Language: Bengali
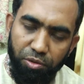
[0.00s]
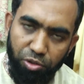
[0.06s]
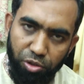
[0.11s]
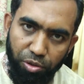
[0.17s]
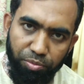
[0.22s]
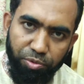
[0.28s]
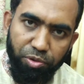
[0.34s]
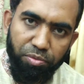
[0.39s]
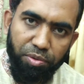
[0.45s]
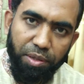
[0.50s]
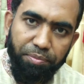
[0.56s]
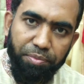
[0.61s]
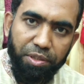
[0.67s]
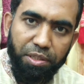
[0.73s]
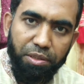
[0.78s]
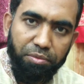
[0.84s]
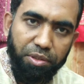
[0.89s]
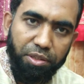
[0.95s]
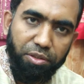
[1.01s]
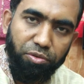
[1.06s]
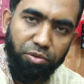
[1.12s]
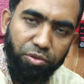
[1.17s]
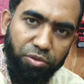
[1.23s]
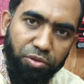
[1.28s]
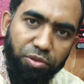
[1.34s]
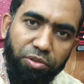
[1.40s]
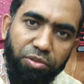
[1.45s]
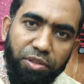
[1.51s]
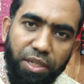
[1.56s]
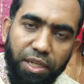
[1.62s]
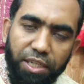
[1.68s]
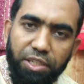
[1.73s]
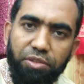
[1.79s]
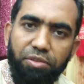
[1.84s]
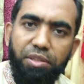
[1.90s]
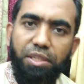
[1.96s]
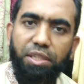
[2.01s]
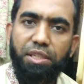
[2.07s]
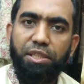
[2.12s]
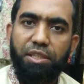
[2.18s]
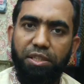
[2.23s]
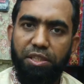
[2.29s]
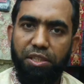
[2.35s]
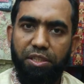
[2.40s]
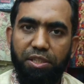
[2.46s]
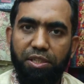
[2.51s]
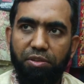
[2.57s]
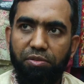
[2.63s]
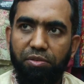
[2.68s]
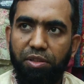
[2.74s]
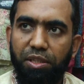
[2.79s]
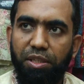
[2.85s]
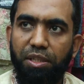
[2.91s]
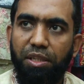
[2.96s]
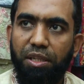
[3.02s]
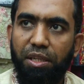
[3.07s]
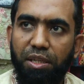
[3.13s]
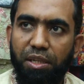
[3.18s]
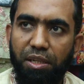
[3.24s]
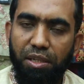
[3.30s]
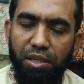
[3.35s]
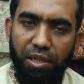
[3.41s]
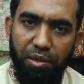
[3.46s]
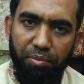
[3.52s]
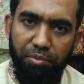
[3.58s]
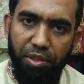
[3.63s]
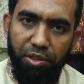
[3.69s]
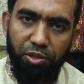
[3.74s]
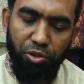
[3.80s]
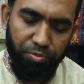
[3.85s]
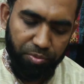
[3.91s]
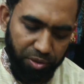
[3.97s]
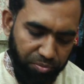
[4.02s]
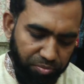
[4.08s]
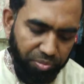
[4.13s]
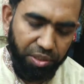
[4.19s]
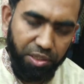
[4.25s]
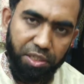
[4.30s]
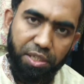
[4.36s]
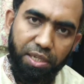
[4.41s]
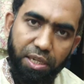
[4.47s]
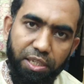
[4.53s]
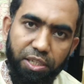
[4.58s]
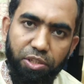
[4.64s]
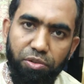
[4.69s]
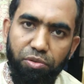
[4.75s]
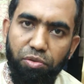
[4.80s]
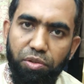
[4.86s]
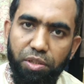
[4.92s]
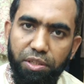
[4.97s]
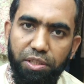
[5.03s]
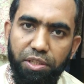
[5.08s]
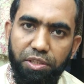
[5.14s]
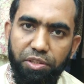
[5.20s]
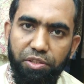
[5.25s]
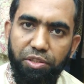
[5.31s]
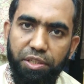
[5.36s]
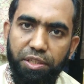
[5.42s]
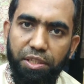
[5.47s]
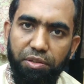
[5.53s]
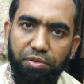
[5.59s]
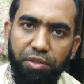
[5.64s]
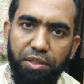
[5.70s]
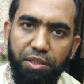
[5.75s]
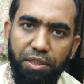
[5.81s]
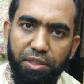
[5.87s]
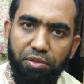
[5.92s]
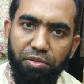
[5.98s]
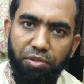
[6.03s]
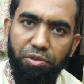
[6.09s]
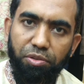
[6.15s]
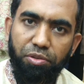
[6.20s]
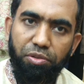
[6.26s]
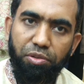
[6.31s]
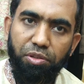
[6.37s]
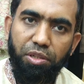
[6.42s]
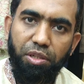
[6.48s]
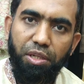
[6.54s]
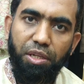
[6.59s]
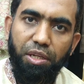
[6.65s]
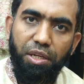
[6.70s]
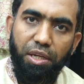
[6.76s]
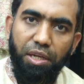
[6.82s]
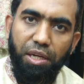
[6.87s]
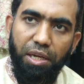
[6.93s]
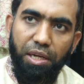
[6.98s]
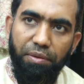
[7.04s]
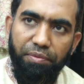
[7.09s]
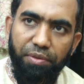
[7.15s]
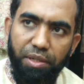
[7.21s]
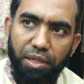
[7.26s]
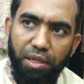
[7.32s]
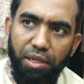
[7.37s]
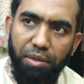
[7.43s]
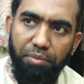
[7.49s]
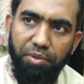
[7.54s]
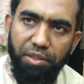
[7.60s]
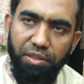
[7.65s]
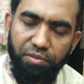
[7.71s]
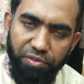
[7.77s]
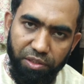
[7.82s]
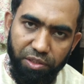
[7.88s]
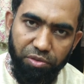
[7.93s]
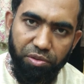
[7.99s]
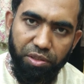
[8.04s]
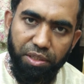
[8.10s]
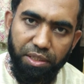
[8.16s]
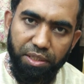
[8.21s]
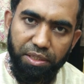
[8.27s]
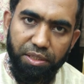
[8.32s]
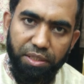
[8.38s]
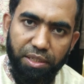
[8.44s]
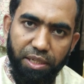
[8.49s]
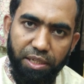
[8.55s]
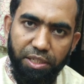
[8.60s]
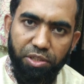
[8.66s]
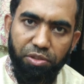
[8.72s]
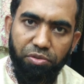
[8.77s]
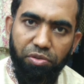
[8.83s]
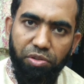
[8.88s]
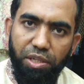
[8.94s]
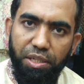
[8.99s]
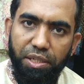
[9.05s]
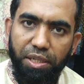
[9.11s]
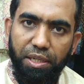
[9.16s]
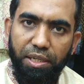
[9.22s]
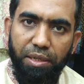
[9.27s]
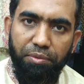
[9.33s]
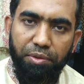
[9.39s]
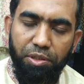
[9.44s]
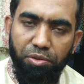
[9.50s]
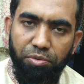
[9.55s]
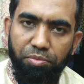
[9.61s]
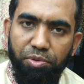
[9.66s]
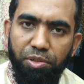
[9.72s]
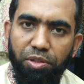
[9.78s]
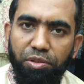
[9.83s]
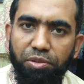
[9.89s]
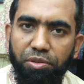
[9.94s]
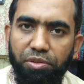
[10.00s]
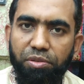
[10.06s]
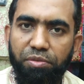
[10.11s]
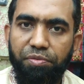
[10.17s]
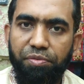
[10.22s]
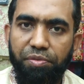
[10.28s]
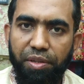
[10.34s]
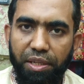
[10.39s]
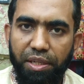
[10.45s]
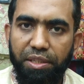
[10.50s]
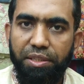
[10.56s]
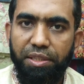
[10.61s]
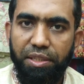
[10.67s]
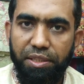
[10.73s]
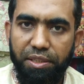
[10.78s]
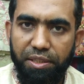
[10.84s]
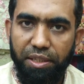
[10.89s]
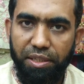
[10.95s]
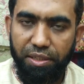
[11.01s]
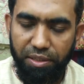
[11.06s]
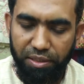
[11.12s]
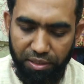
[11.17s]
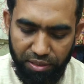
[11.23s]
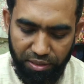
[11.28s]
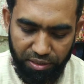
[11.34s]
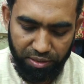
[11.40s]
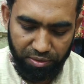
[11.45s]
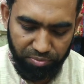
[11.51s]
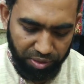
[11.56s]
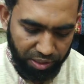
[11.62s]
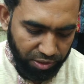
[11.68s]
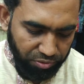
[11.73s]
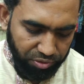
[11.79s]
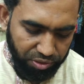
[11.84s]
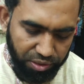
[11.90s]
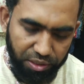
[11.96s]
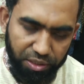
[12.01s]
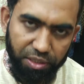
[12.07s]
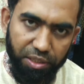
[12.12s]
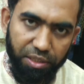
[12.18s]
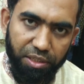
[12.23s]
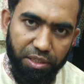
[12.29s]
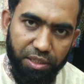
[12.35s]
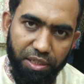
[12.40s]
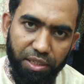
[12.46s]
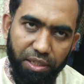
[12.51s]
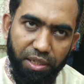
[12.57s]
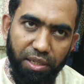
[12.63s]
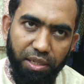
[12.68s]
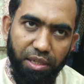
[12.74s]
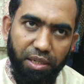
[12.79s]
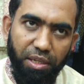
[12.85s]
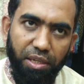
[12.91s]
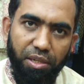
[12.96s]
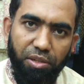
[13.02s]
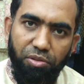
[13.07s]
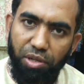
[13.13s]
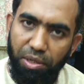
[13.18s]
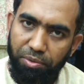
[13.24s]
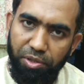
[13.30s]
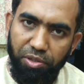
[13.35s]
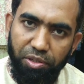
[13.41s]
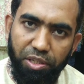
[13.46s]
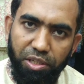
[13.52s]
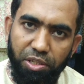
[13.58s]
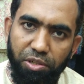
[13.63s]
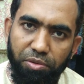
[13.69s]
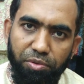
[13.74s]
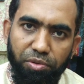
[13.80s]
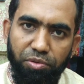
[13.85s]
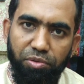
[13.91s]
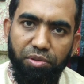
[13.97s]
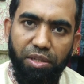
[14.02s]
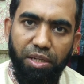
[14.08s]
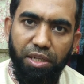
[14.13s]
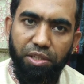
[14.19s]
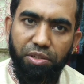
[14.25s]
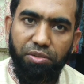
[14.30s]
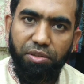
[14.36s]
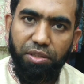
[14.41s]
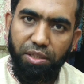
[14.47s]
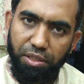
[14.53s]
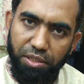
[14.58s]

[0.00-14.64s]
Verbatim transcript: সবসময় আপনাদের মাঝে নতুন নতুন কালেকশন নিয়ে আসার চেষ্টা করি আর আমরা সবচেয়ে বেস্ট কালেকশনগুলো দেওয়ার চেষ্টা করি যাতে অন্তত আপনারা আমাদের ভিডিও দেখে যে কালেকশনগুলো নেন আমাদের উপরে অন্তত ফেজ যাতে থাকে না যে ভালো জিনিস দিচ্ছে তো আবারও দেখা হবে নতুন কালেকশন নিয়ে